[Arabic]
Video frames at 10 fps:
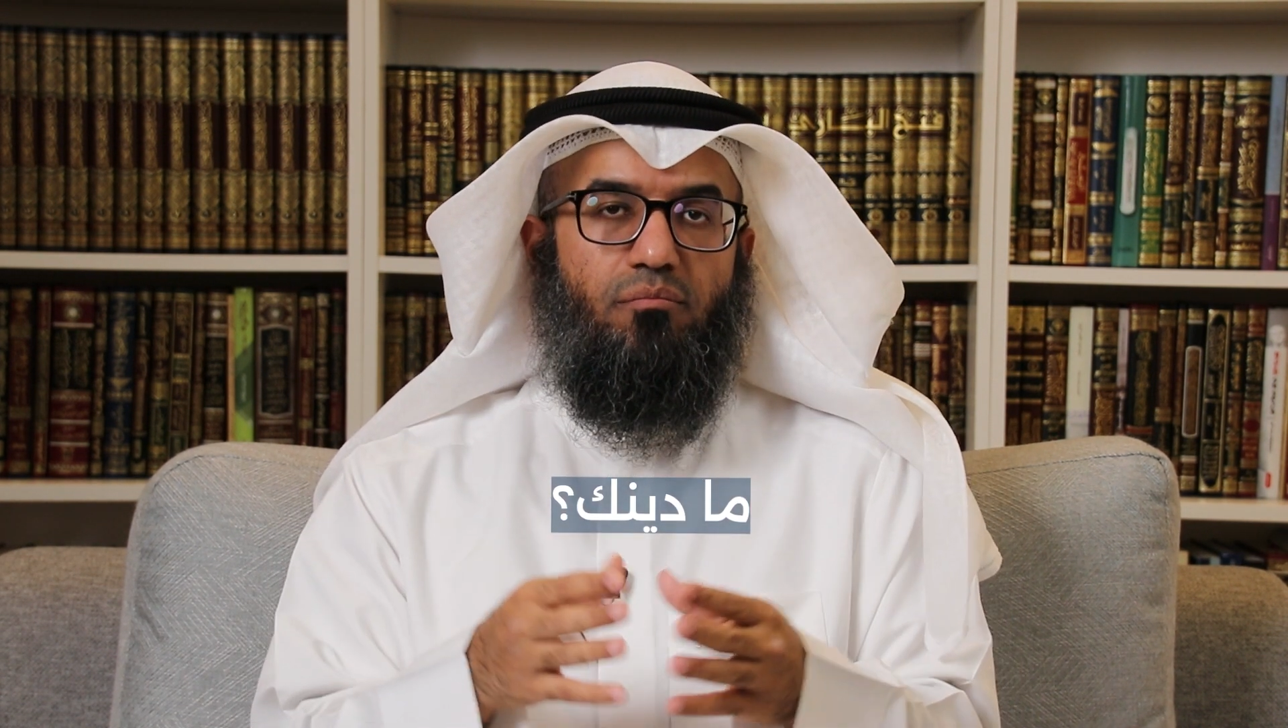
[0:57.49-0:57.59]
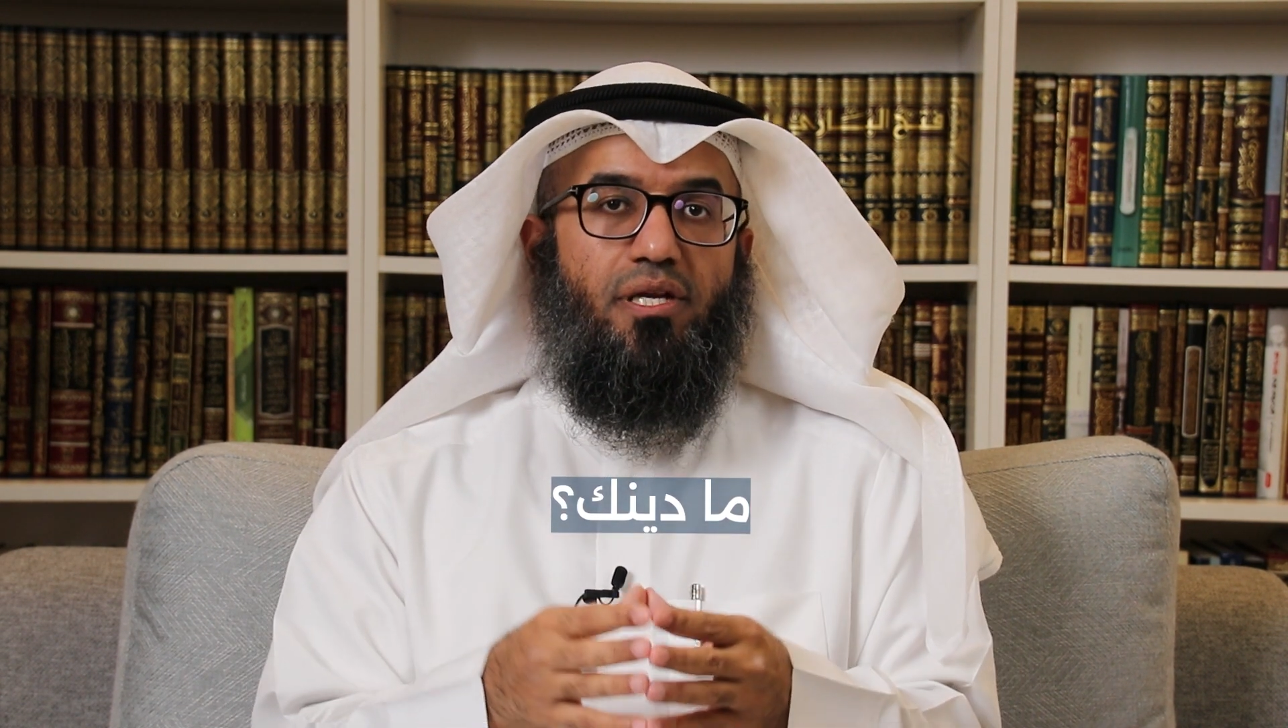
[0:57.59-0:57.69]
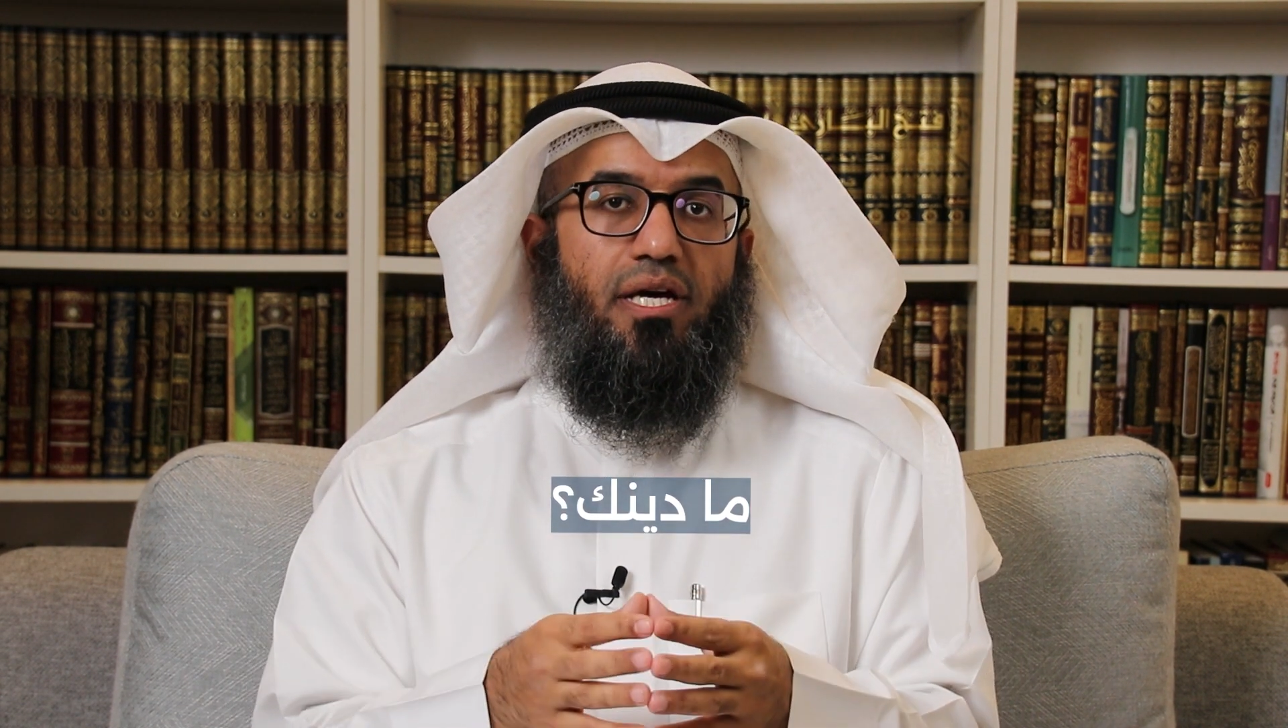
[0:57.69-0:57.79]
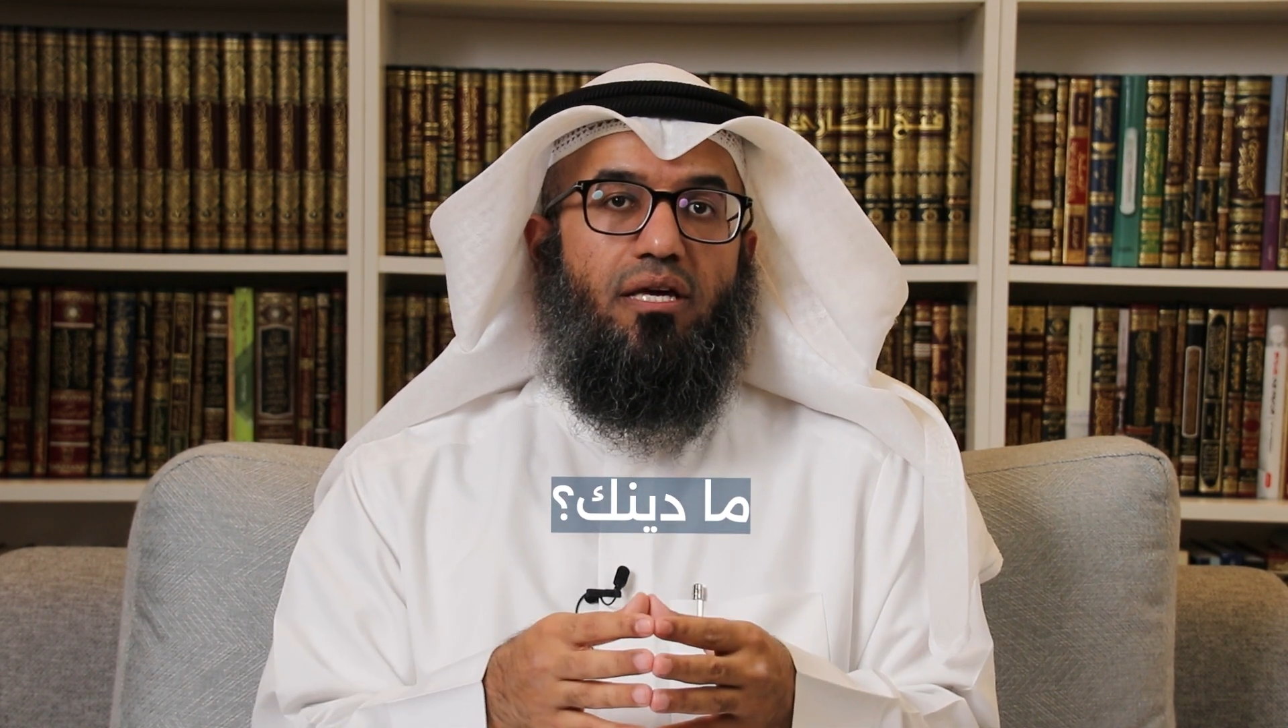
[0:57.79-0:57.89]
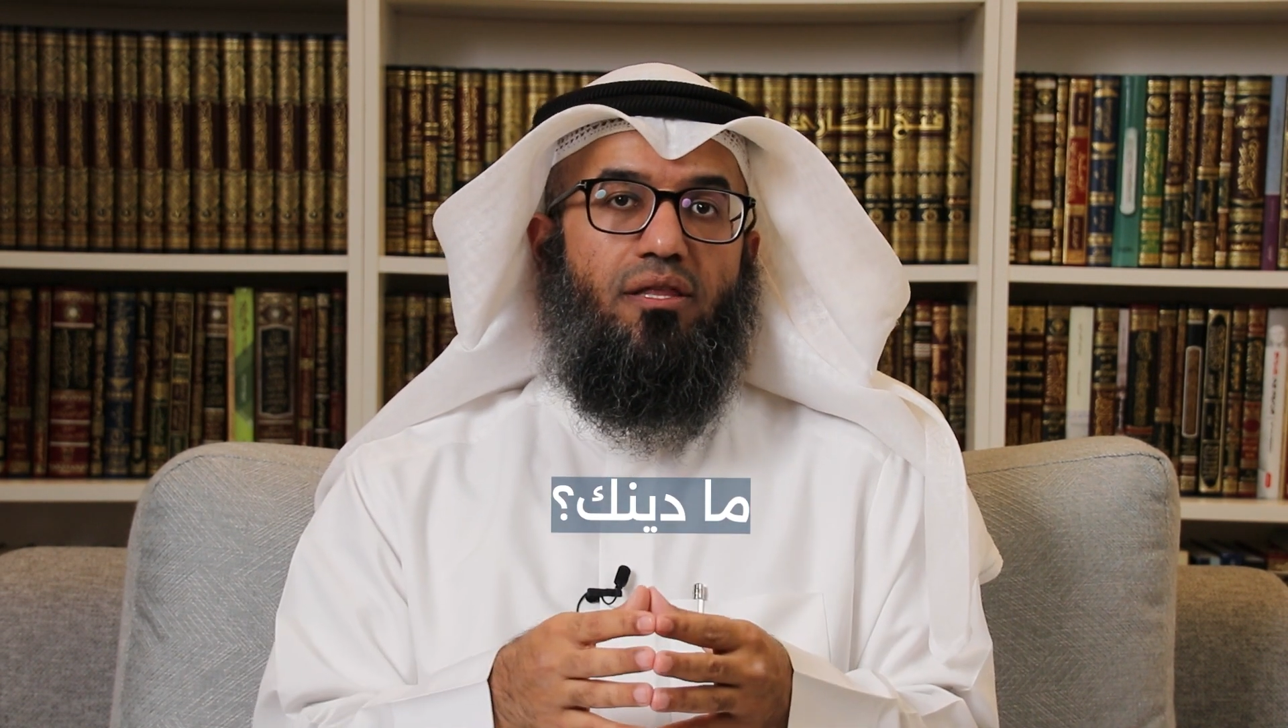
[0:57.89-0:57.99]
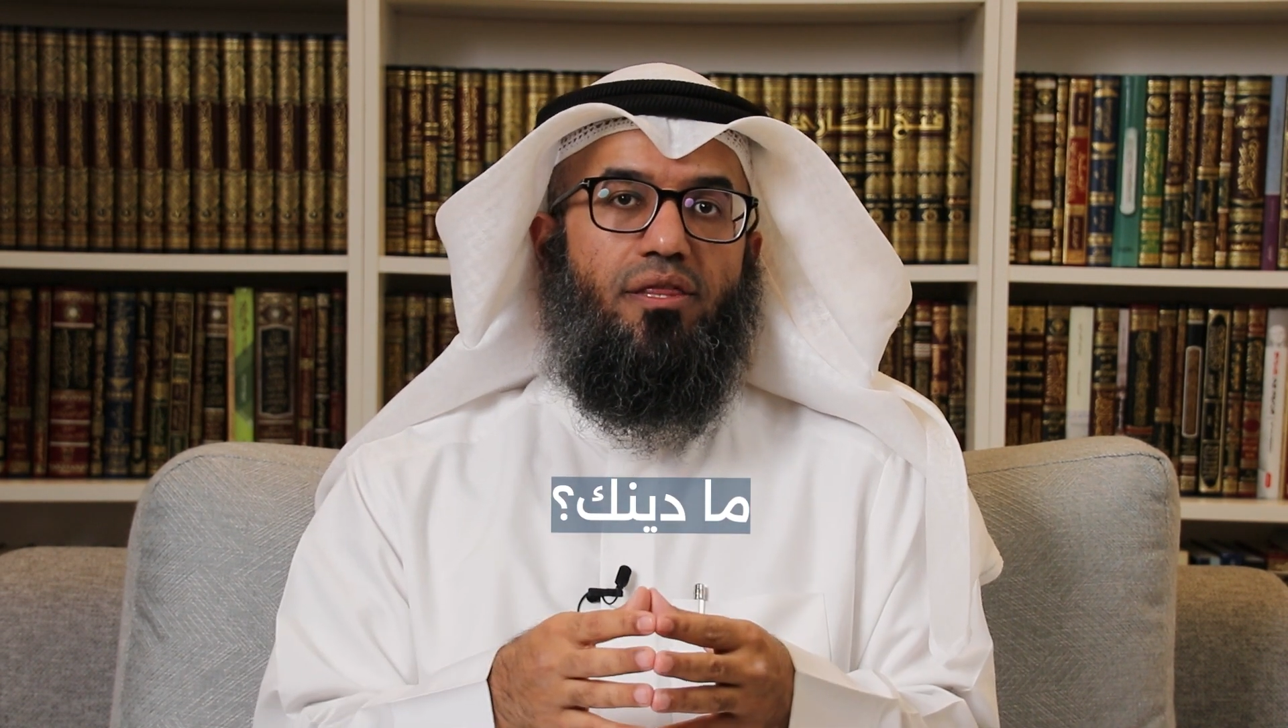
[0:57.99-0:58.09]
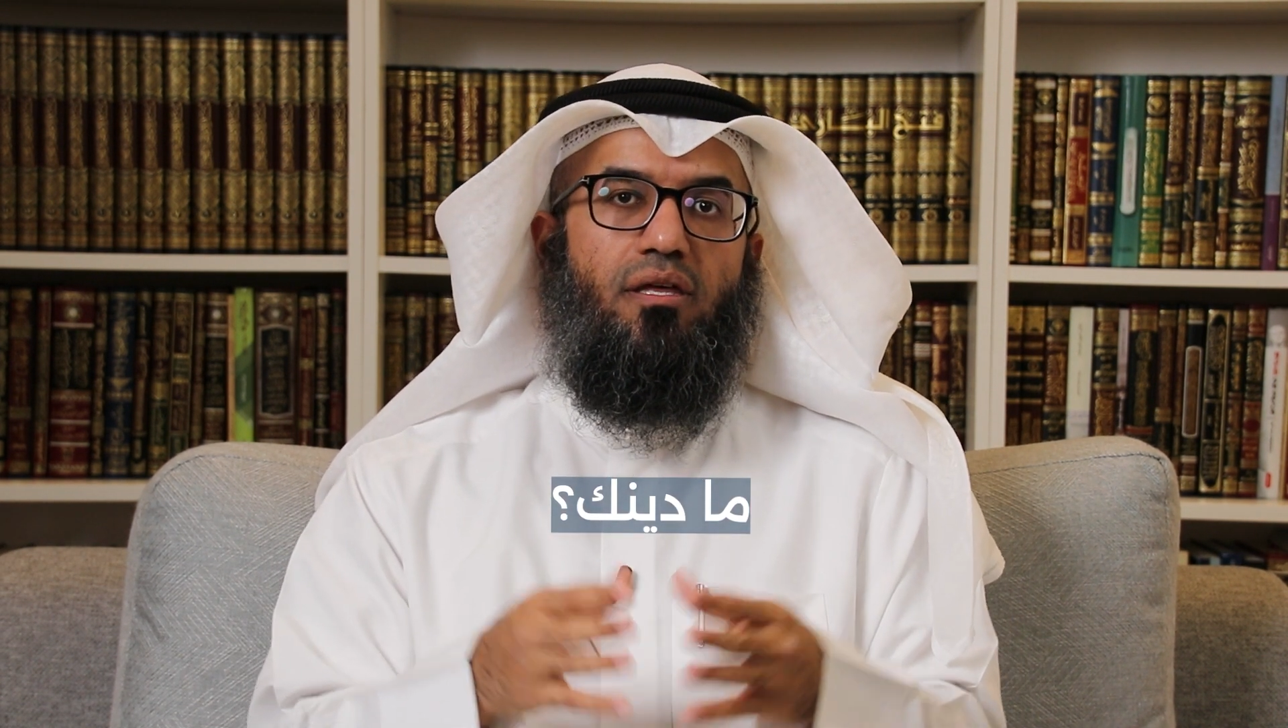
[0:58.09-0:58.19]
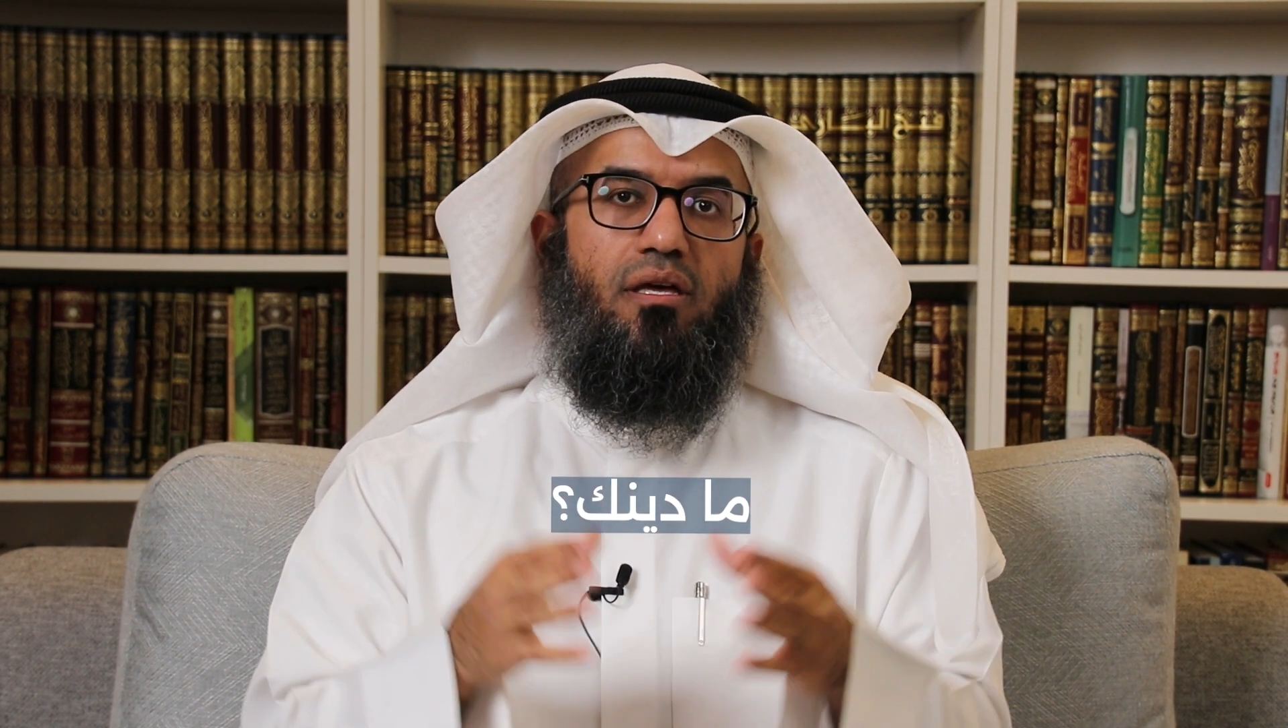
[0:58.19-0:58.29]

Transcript: من حيث